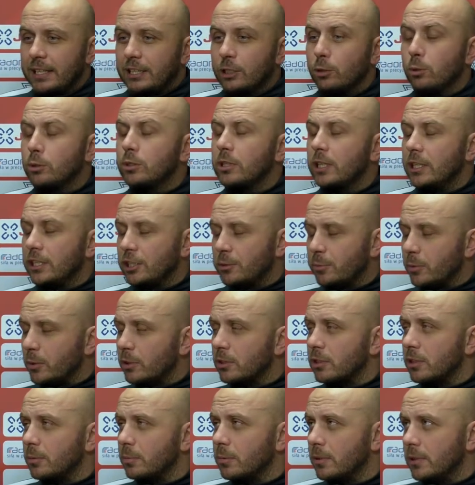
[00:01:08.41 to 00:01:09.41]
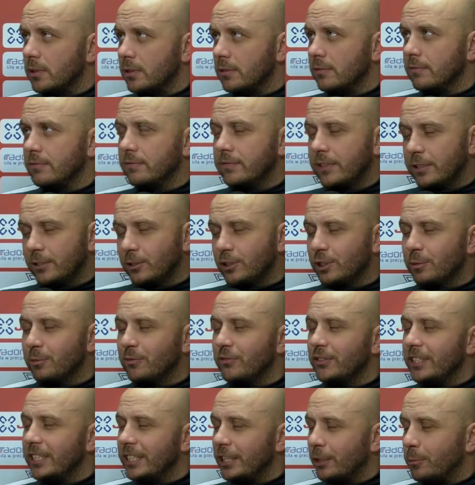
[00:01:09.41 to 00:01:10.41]
No i uczyliśmy go, żeby, jak to się
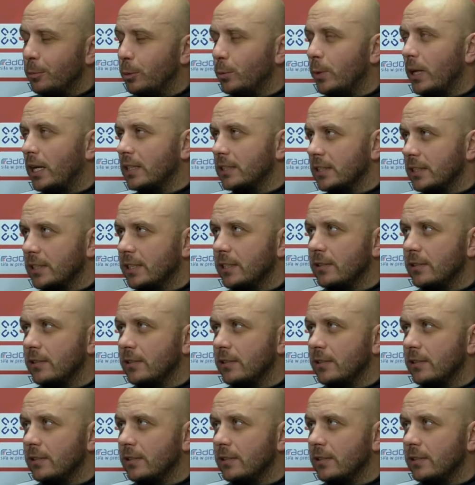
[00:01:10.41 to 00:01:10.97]
mówi, nie grał piłkarza,